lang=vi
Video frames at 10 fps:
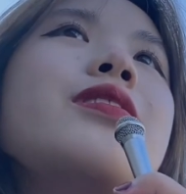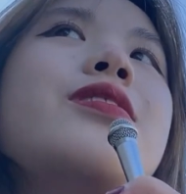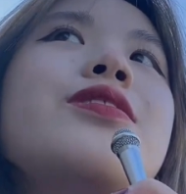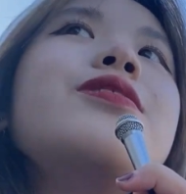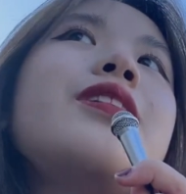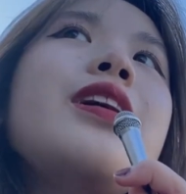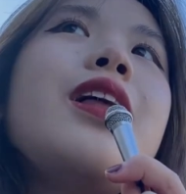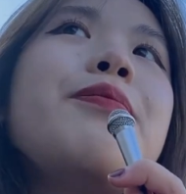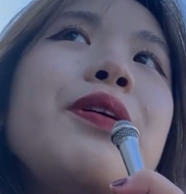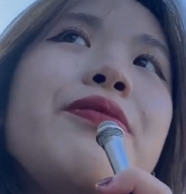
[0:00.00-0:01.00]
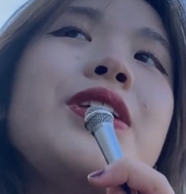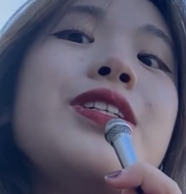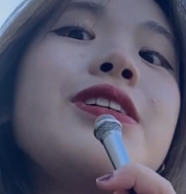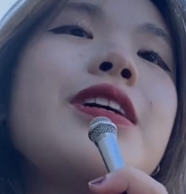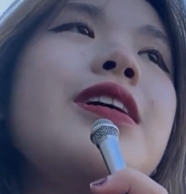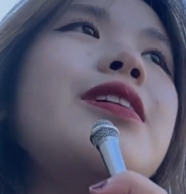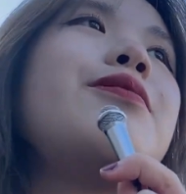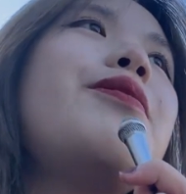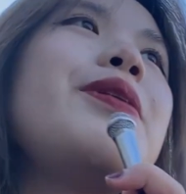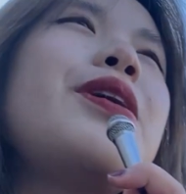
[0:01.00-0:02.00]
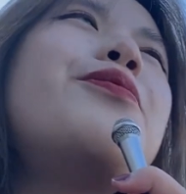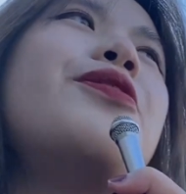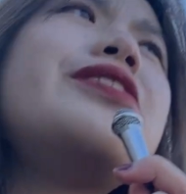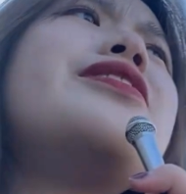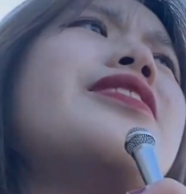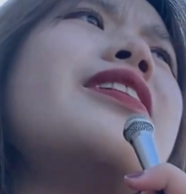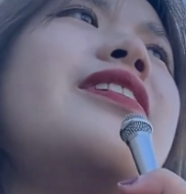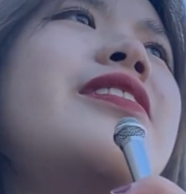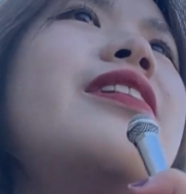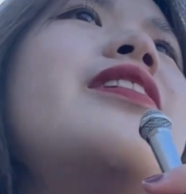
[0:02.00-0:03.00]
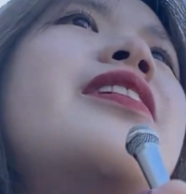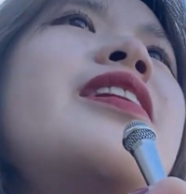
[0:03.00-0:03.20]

trừ khi là mình phải chờ kỳ nhưng mà mình không muốn chờ kỳ nữa